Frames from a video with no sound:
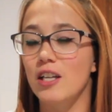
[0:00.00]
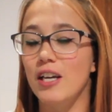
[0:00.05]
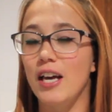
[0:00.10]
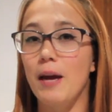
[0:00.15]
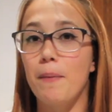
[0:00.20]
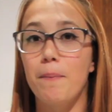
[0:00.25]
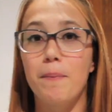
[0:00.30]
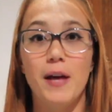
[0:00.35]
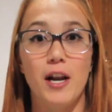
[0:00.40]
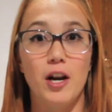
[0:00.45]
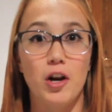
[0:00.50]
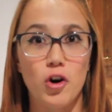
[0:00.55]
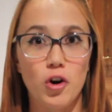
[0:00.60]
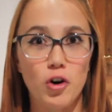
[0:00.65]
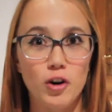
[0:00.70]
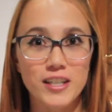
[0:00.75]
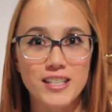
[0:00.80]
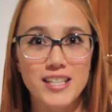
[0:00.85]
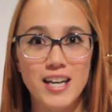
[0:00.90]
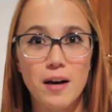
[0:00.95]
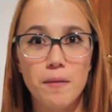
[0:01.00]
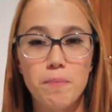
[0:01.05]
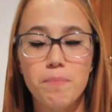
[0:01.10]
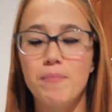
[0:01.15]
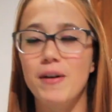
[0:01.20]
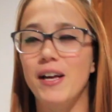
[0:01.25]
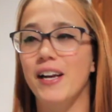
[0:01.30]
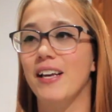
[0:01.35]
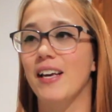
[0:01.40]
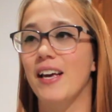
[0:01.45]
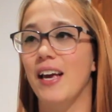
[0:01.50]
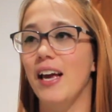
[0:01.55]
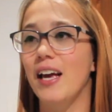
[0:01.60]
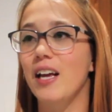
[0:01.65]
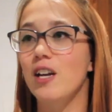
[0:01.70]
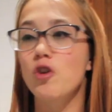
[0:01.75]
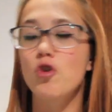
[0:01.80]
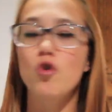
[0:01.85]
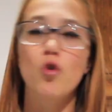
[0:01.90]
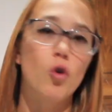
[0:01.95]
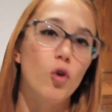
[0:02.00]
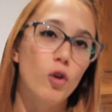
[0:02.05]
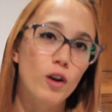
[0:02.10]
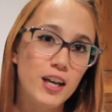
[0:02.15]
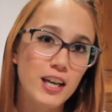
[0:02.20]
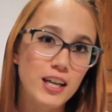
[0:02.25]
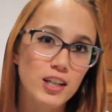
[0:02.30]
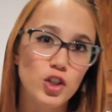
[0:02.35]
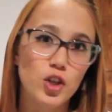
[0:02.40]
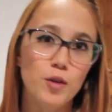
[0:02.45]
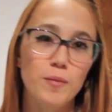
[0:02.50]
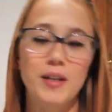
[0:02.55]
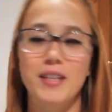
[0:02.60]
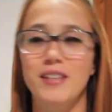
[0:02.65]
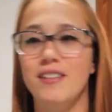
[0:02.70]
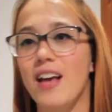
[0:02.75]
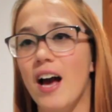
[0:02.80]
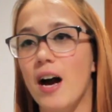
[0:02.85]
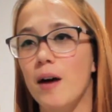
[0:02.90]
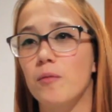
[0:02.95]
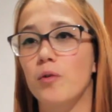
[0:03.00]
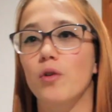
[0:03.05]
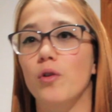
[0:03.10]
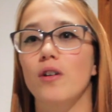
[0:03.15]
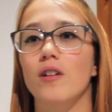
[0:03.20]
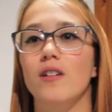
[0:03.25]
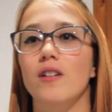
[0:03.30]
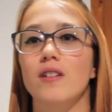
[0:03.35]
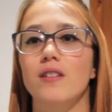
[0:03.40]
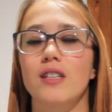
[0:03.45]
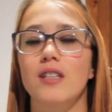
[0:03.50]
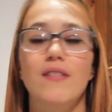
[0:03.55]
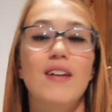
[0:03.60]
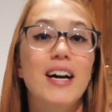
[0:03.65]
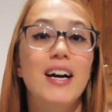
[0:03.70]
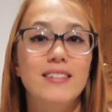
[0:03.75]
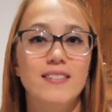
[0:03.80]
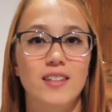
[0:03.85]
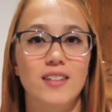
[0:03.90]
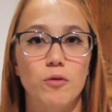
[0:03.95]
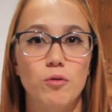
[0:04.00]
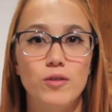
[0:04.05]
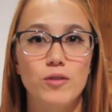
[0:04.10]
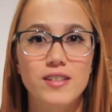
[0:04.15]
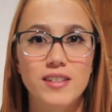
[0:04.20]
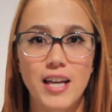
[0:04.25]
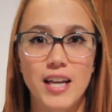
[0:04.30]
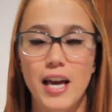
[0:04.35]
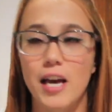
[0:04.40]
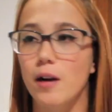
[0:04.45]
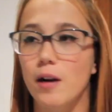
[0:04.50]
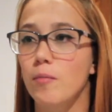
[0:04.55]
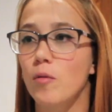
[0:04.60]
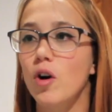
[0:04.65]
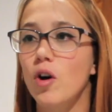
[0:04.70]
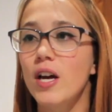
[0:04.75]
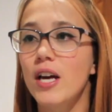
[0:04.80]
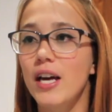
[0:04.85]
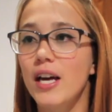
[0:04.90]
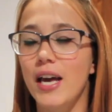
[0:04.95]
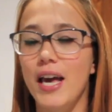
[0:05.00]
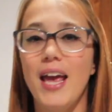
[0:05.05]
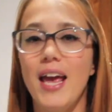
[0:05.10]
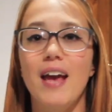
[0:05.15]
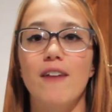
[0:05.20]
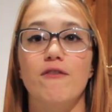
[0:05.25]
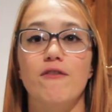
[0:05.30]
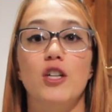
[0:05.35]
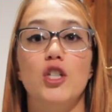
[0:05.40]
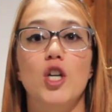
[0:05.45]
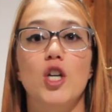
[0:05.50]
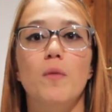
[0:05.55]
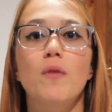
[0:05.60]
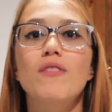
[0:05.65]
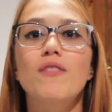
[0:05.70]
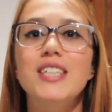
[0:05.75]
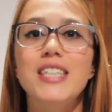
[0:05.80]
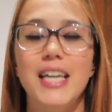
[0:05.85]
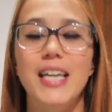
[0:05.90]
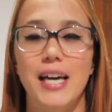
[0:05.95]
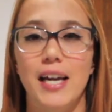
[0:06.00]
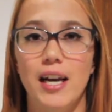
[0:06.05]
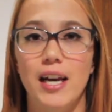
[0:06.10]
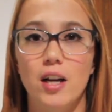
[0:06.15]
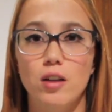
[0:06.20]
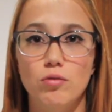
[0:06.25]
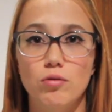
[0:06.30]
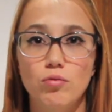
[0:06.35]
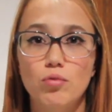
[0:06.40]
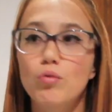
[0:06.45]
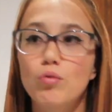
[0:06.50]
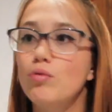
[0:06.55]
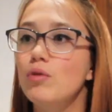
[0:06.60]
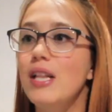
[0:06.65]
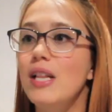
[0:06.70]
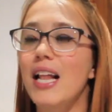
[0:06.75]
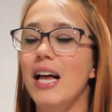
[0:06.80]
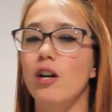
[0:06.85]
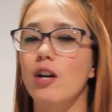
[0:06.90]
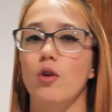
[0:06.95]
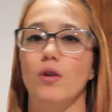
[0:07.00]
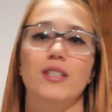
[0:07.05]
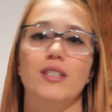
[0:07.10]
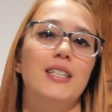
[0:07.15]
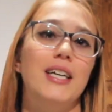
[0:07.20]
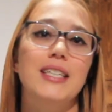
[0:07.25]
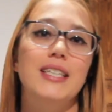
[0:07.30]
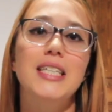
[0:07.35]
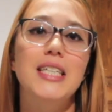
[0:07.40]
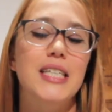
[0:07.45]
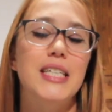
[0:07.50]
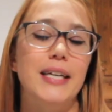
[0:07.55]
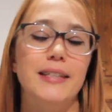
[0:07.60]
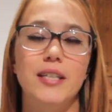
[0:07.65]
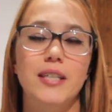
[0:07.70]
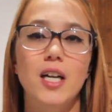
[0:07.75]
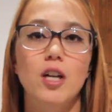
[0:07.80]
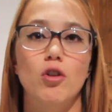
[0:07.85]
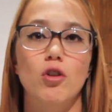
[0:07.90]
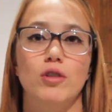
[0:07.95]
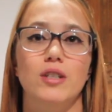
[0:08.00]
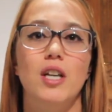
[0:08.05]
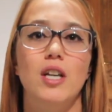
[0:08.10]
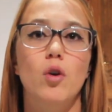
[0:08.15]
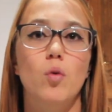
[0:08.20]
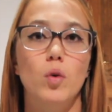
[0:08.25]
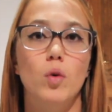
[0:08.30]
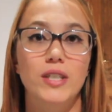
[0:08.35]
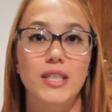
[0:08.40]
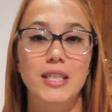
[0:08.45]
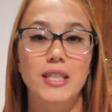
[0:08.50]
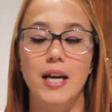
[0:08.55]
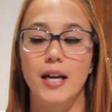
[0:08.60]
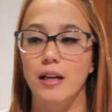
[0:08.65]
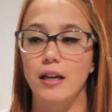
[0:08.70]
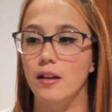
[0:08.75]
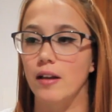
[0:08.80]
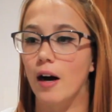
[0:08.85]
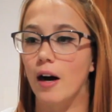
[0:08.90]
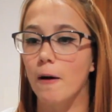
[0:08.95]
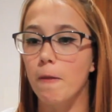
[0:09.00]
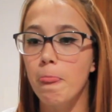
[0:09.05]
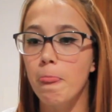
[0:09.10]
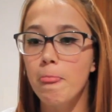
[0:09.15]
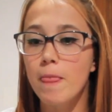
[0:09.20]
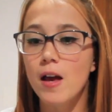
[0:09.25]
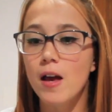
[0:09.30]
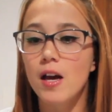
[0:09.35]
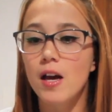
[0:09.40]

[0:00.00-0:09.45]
e per cosa? Perché noi ci mettiamo eh, davanti a uno schermo e facciamo vedere la nostra esistenza, la nostra quotidianità.